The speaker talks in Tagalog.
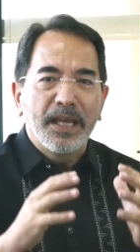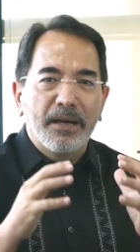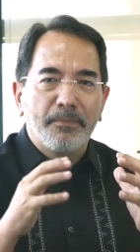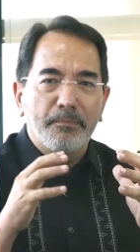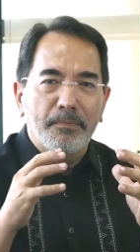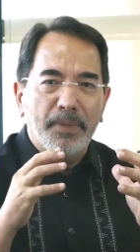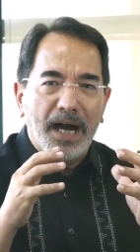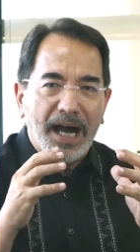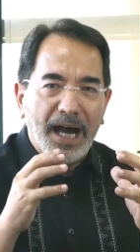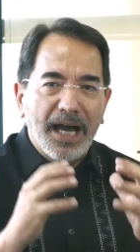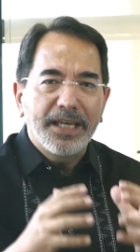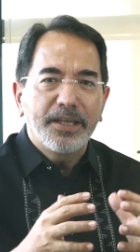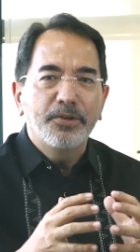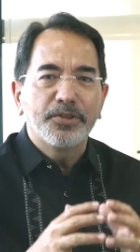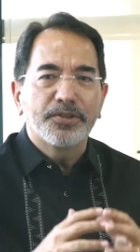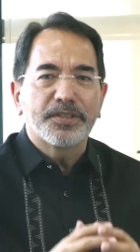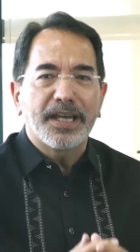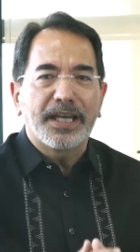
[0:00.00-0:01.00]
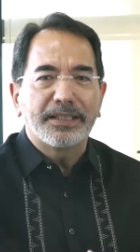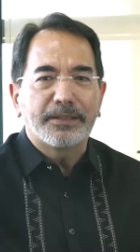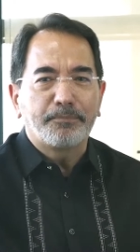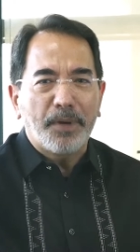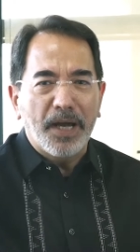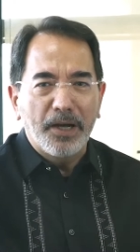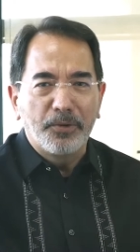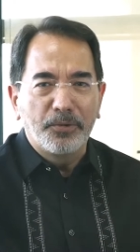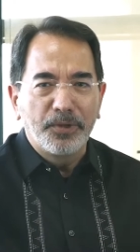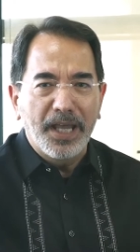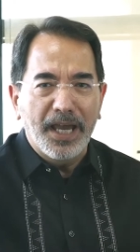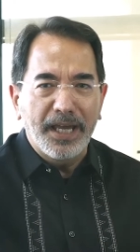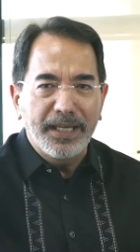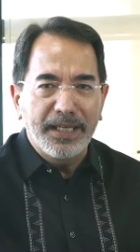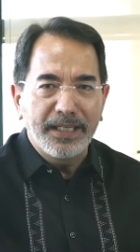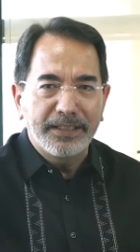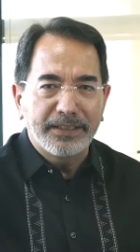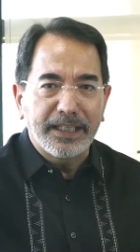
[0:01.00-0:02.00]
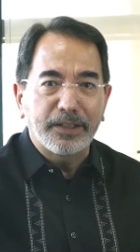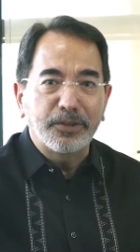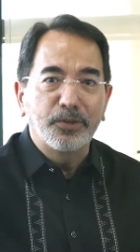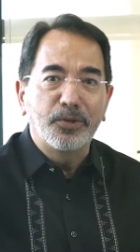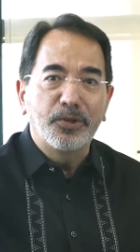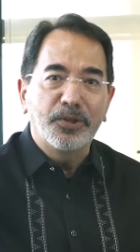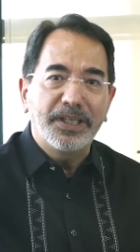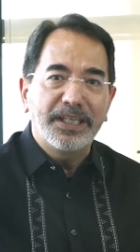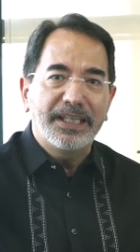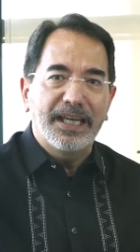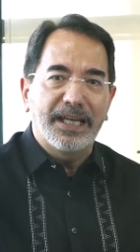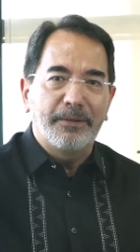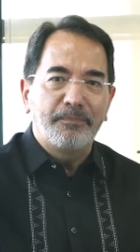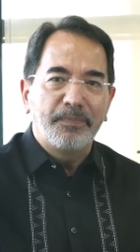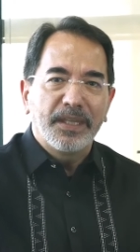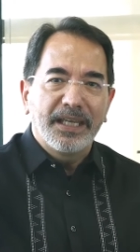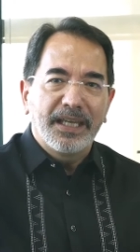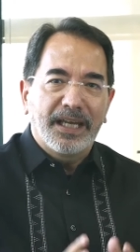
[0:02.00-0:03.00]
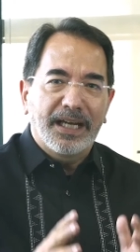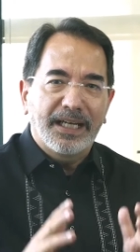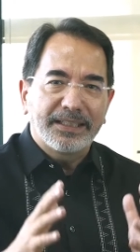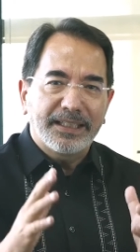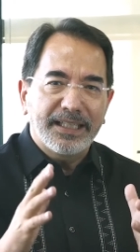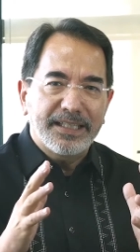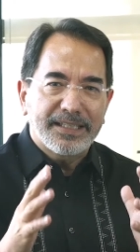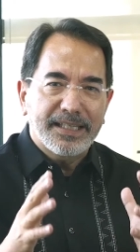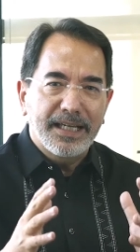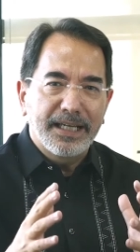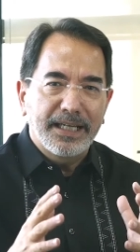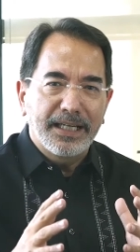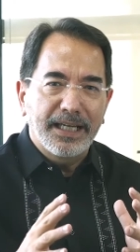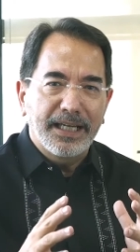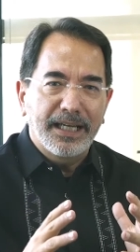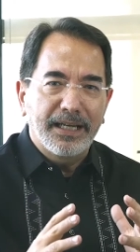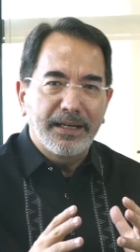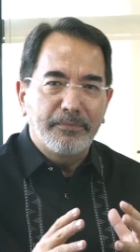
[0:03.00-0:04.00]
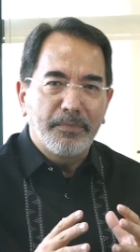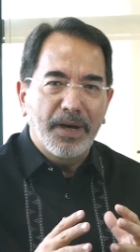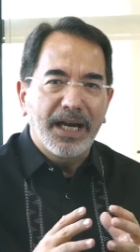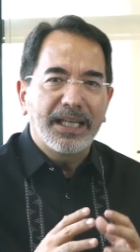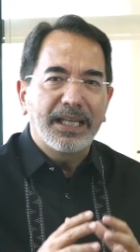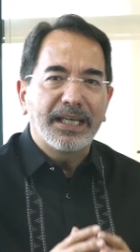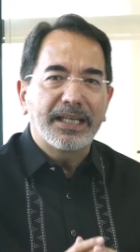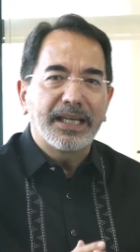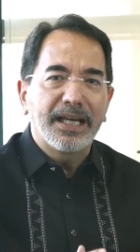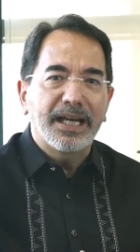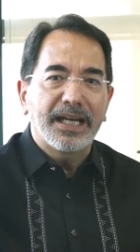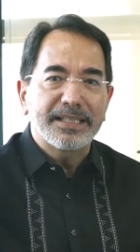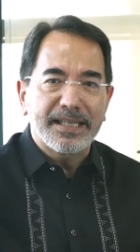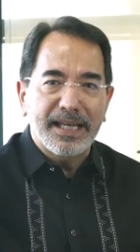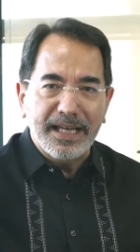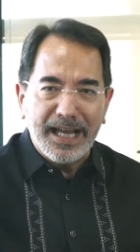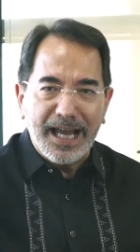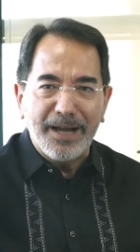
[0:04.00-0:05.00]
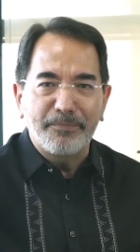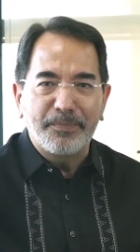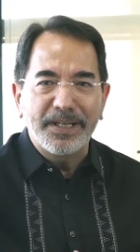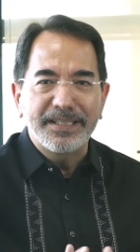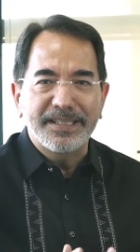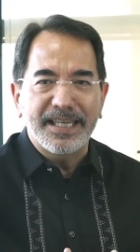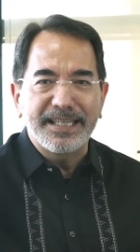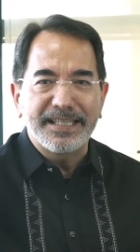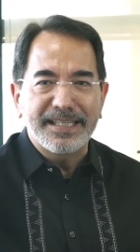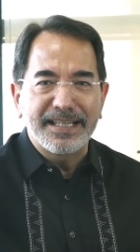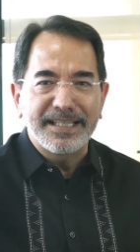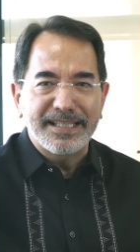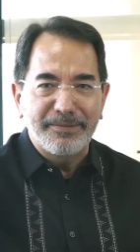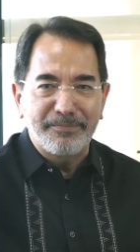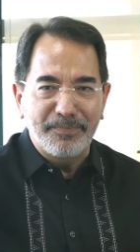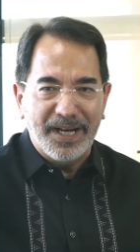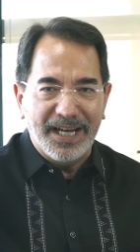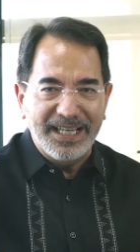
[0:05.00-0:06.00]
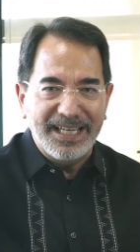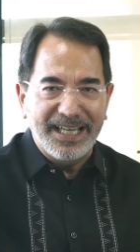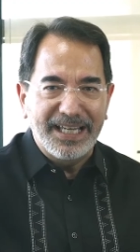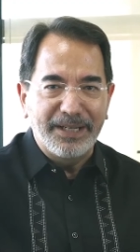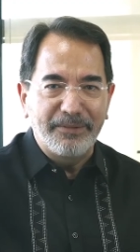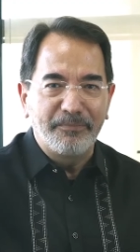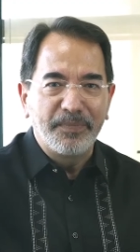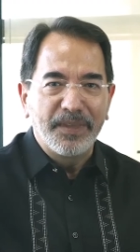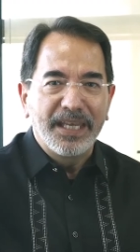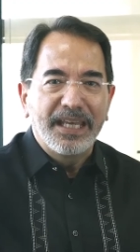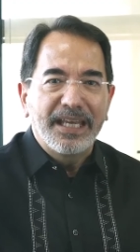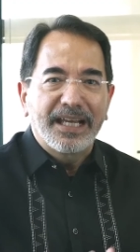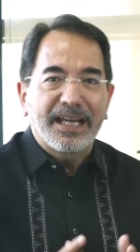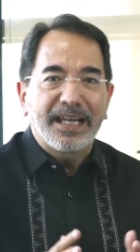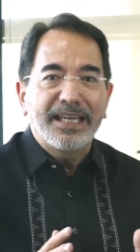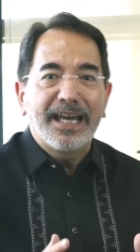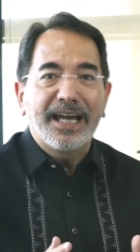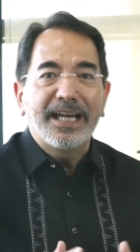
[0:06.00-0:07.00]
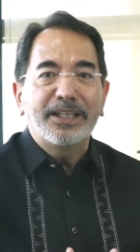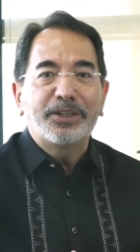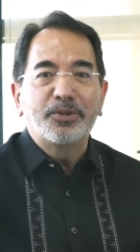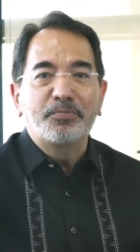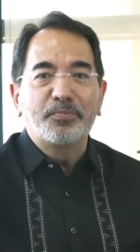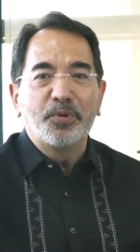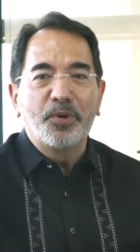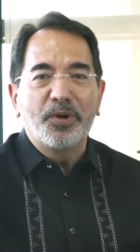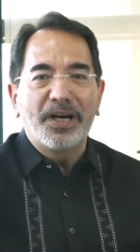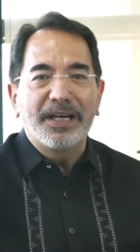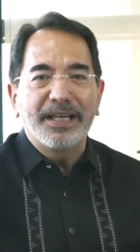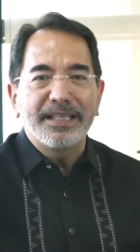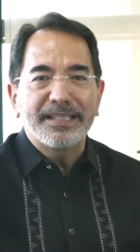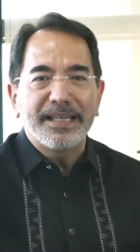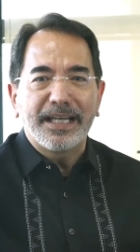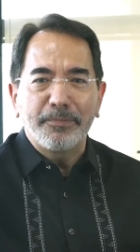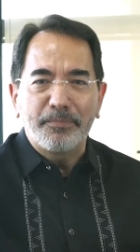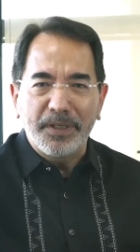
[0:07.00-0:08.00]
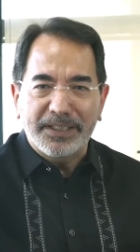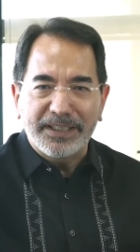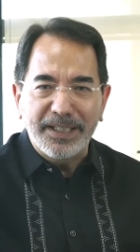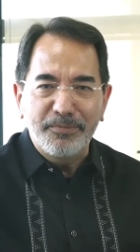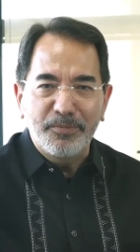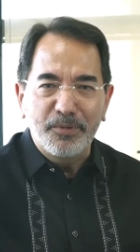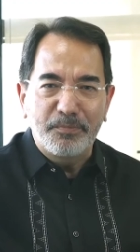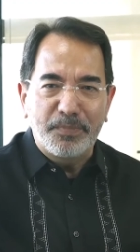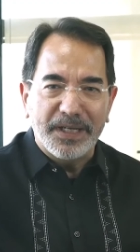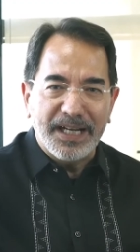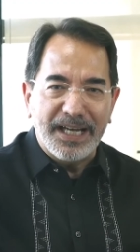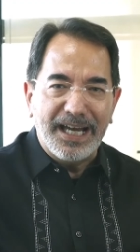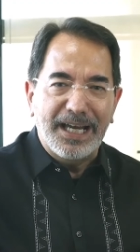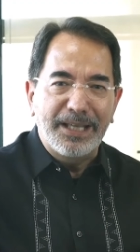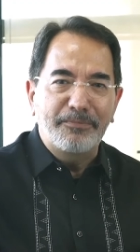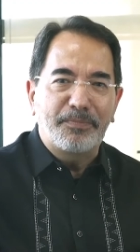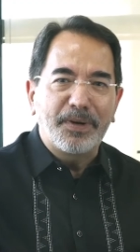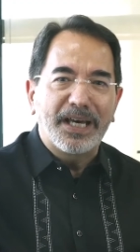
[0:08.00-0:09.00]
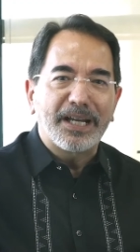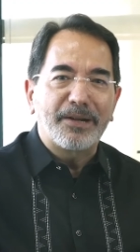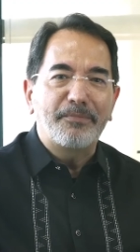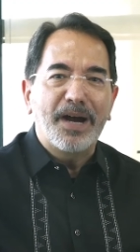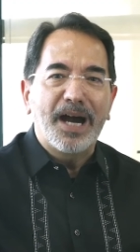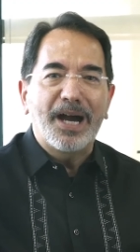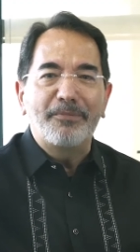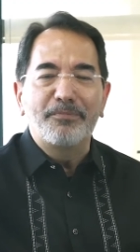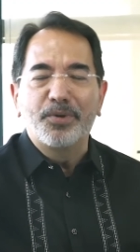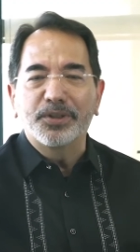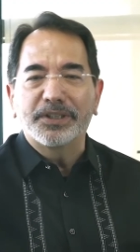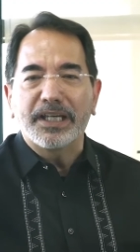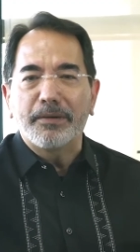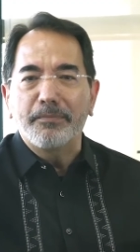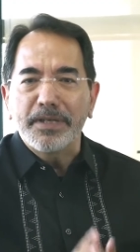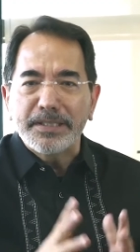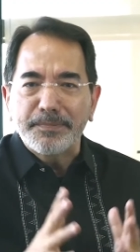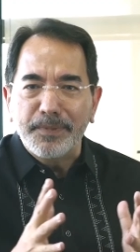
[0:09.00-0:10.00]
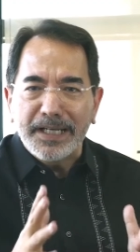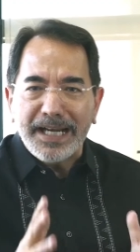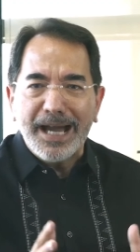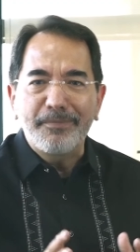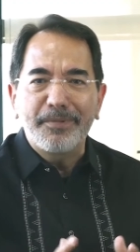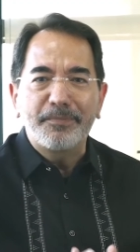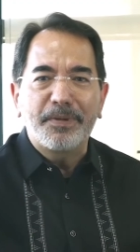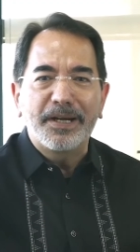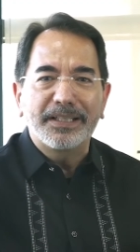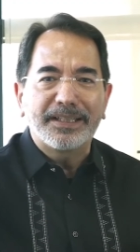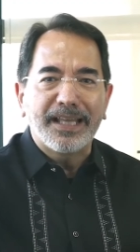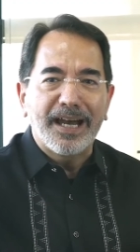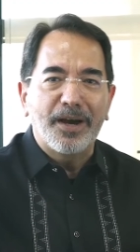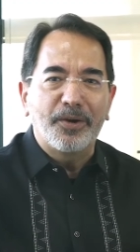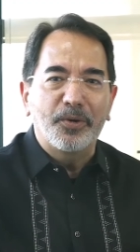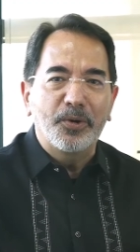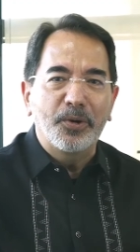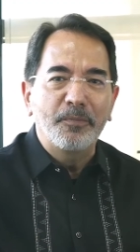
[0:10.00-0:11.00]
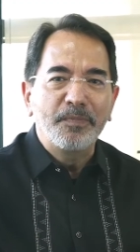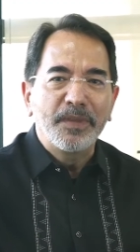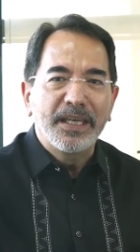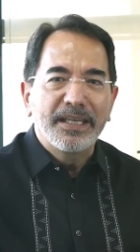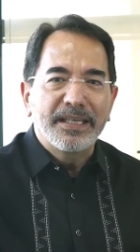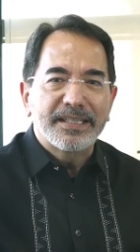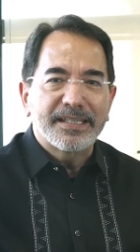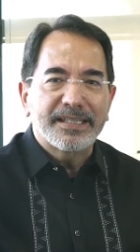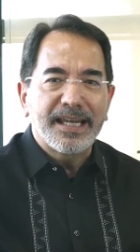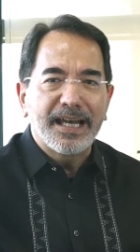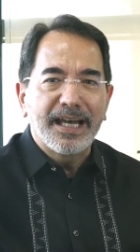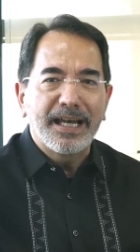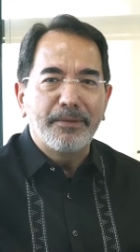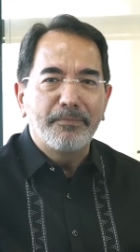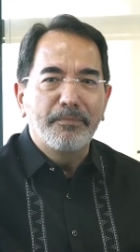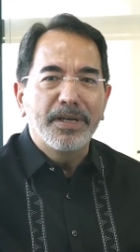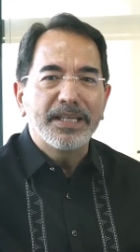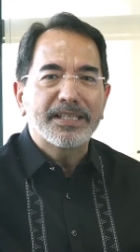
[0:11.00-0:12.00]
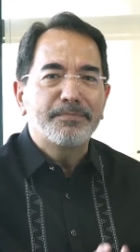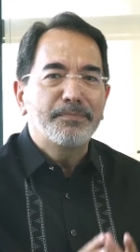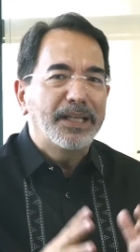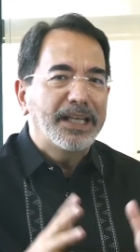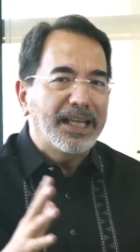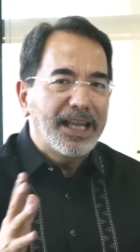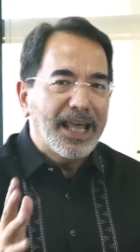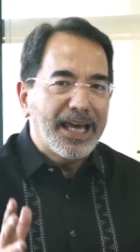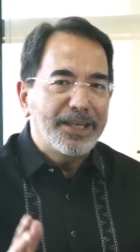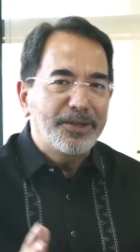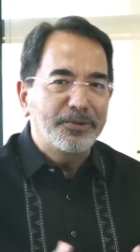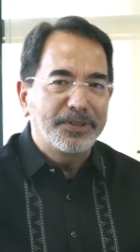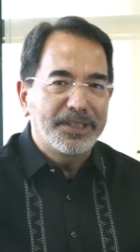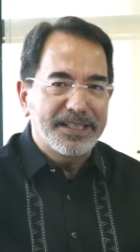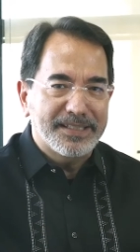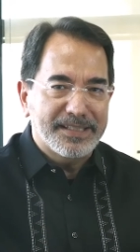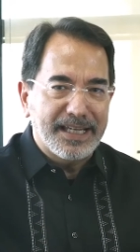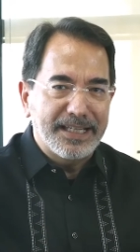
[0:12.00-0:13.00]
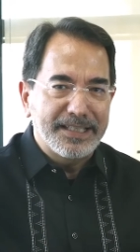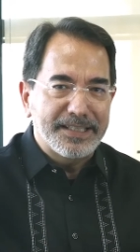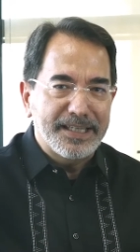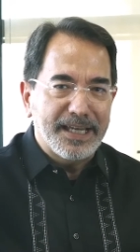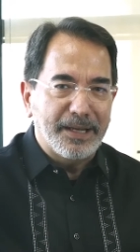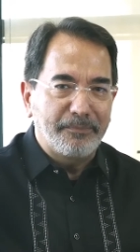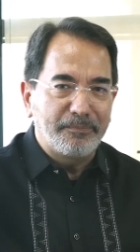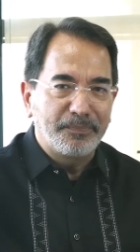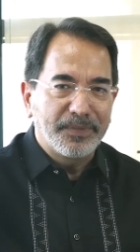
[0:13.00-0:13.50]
maayos at pangunahing teknolohiya at isang uh, mahalagang kasangkapan sa isang sambahayan. Kaya ito po ang isang epektibong paraan para maabot ang mas marami pang tao sa mas malalayong distansya